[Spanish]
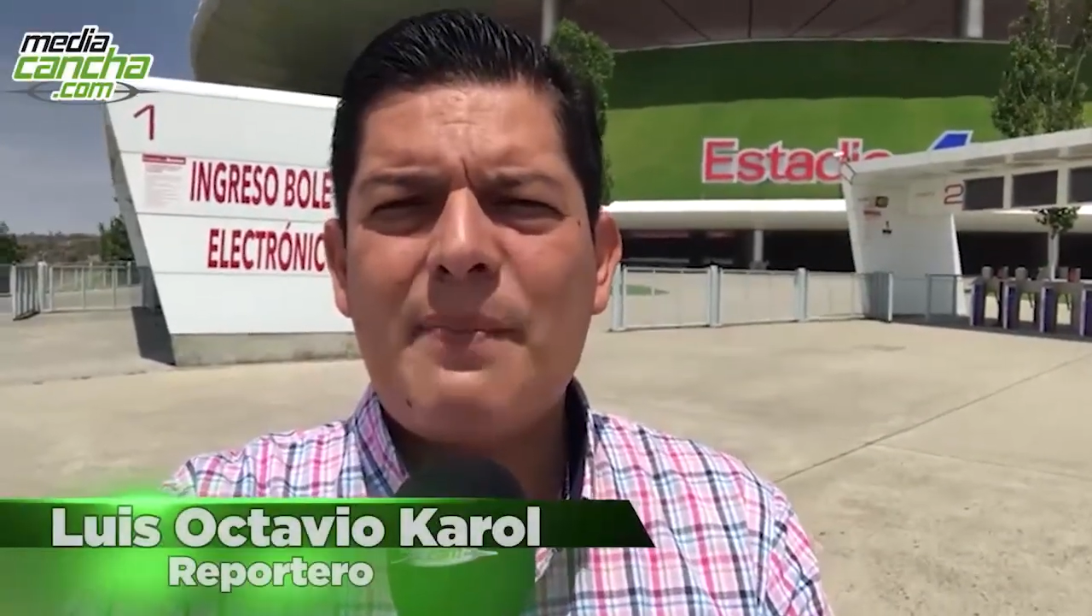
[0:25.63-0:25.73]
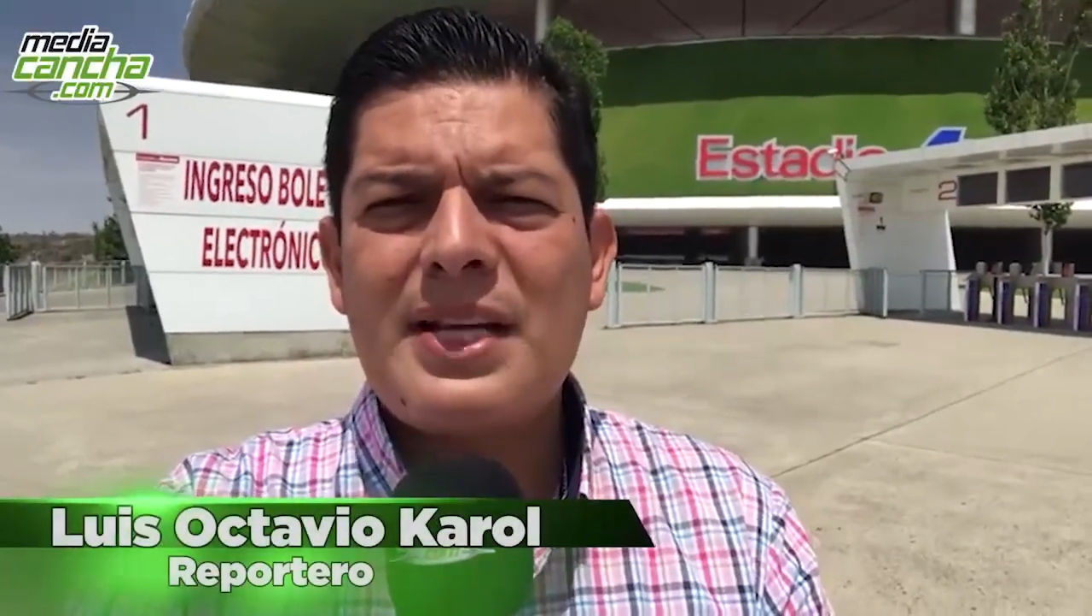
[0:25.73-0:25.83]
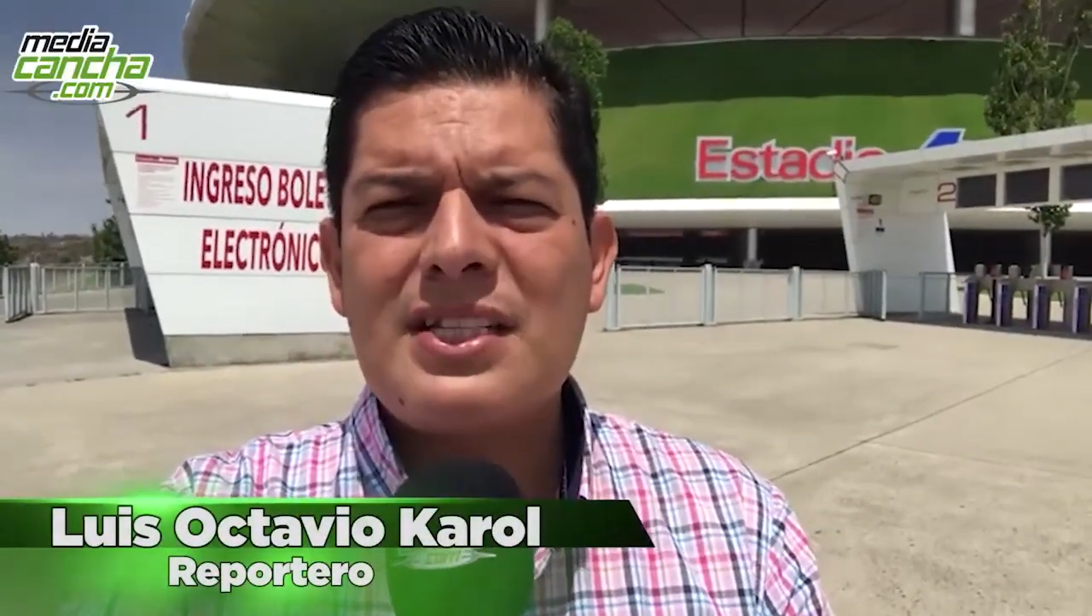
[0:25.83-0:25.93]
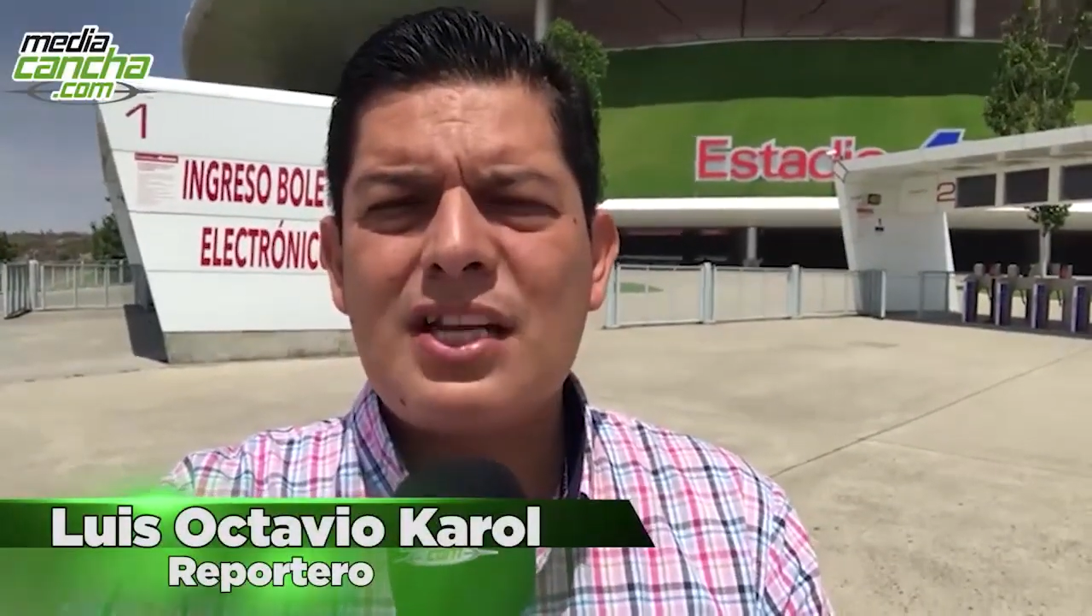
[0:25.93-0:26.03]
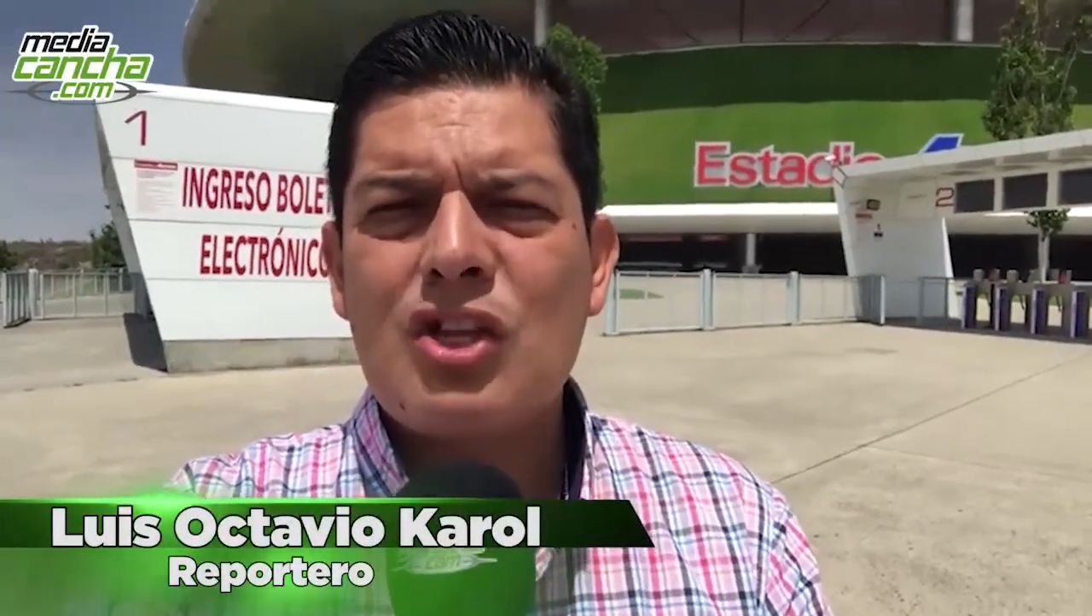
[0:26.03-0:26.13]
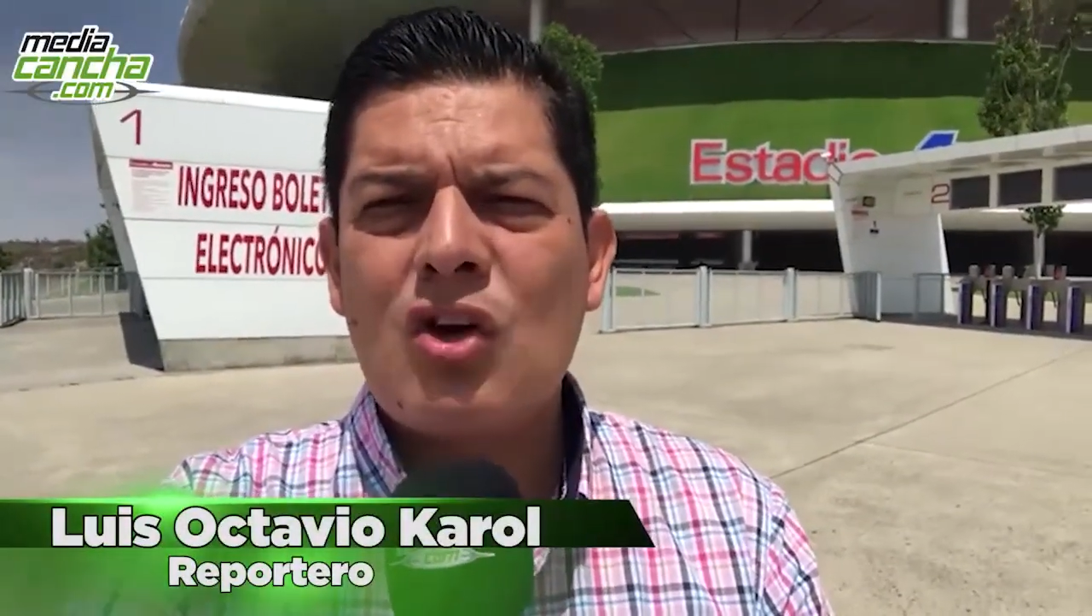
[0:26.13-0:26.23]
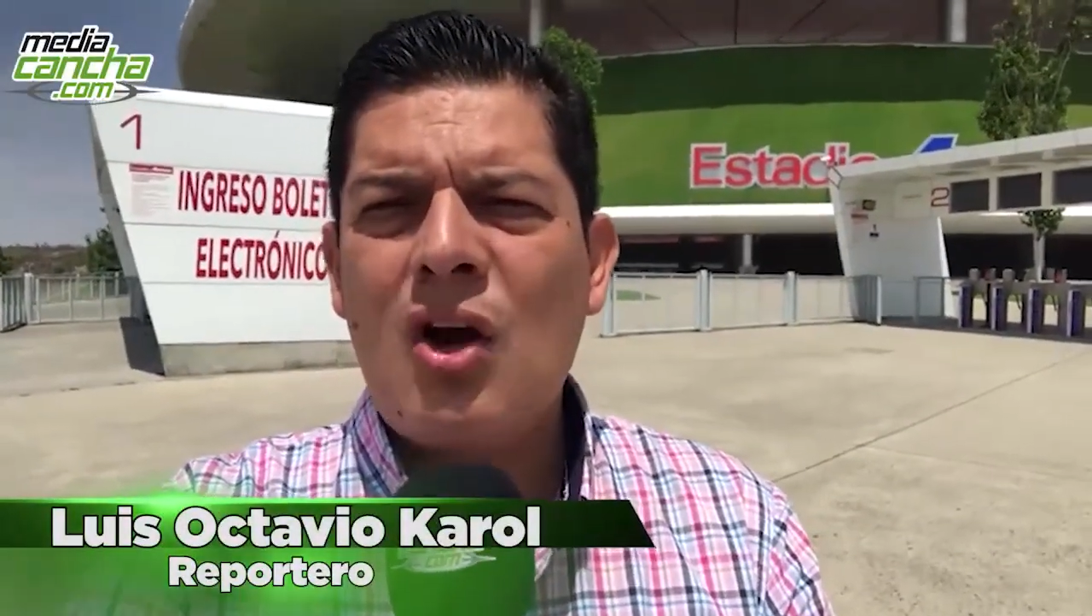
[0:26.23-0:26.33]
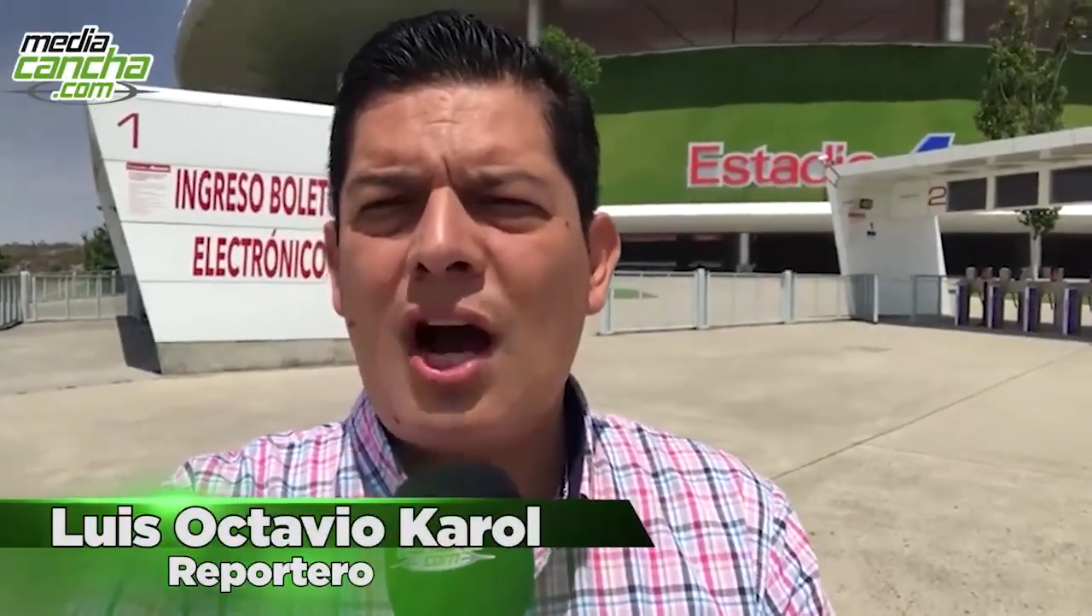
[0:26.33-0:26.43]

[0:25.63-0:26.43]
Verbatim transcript: presentó